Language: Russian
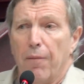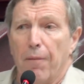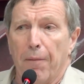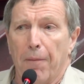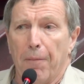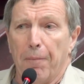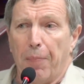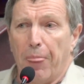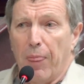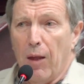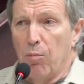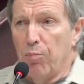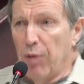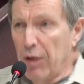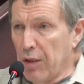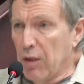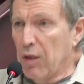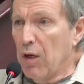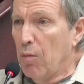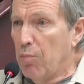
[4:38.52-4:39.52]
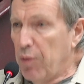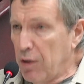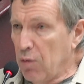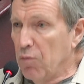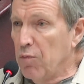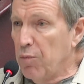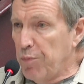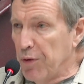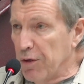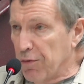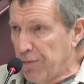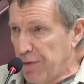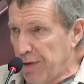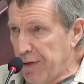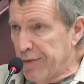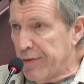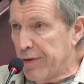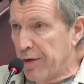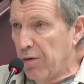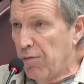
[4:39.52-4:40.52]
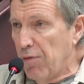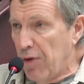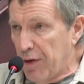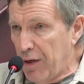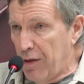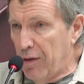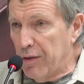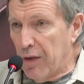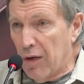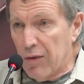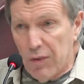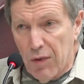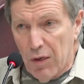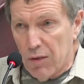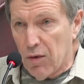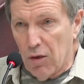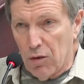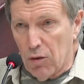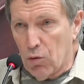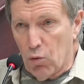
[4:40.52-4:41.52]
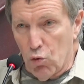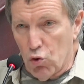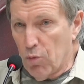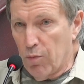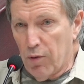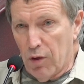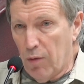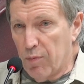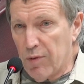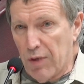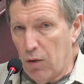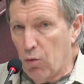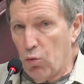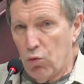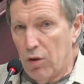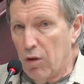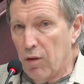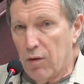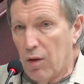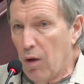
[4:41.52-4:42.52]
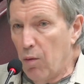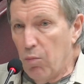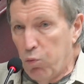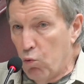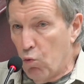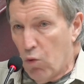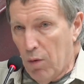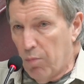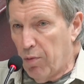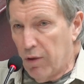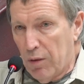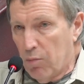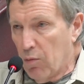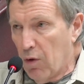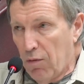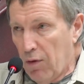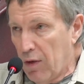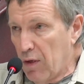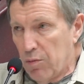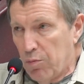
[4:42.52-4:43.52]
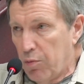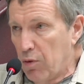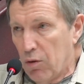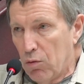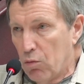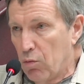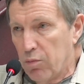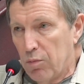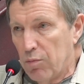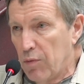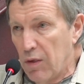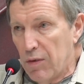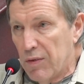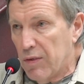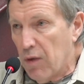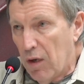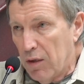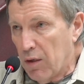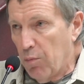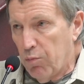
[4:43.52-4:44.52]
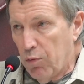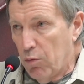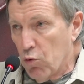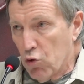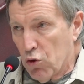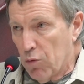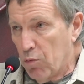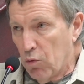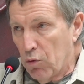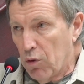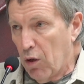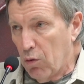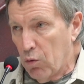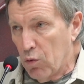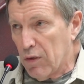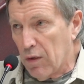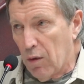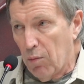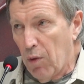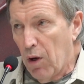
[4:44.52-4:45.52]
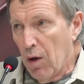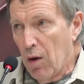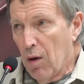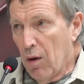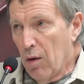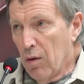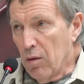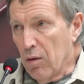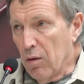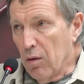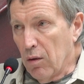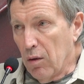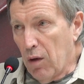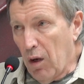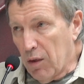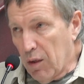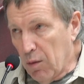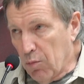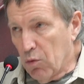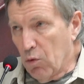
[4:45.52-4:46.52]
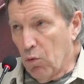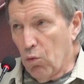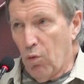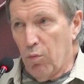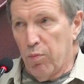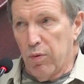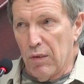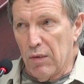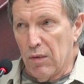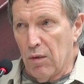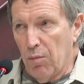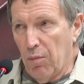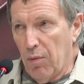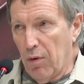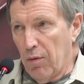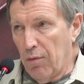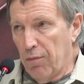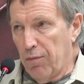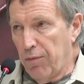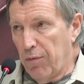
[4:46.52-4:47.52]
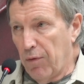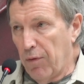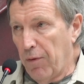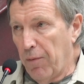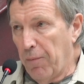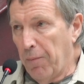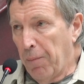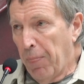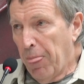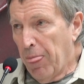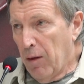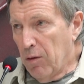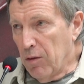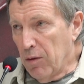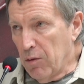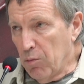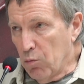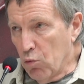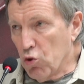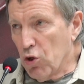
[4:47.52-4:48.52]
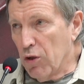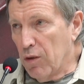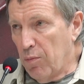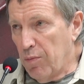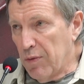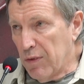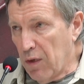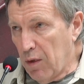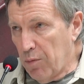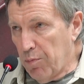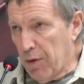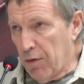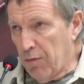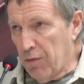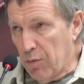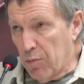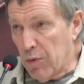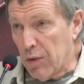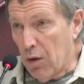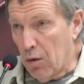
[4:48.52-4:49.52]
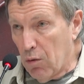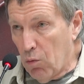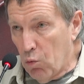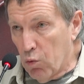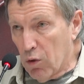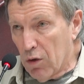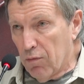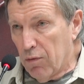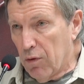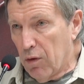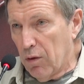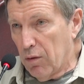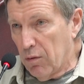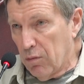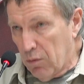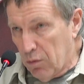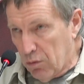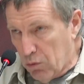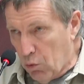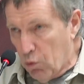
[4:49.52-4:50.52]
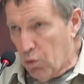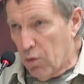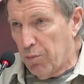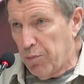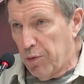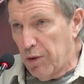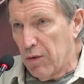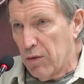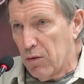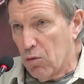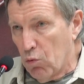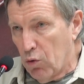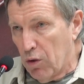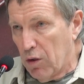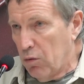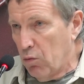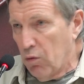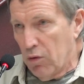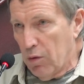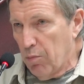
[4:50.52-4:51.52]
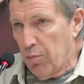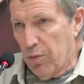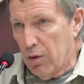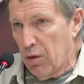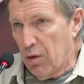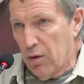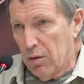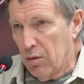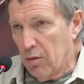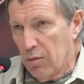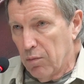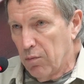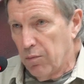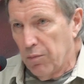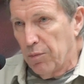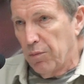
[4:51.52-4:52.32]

Эм, об этом, и об этом впервые заговорили на съезде. Это тоже было абсолютное табу. Об этом говорить было нельзя. Я помню, что мне удалось там э, каким-то образом э, в, э, немножко написать про фильм Сакурова до перестройки, но это было,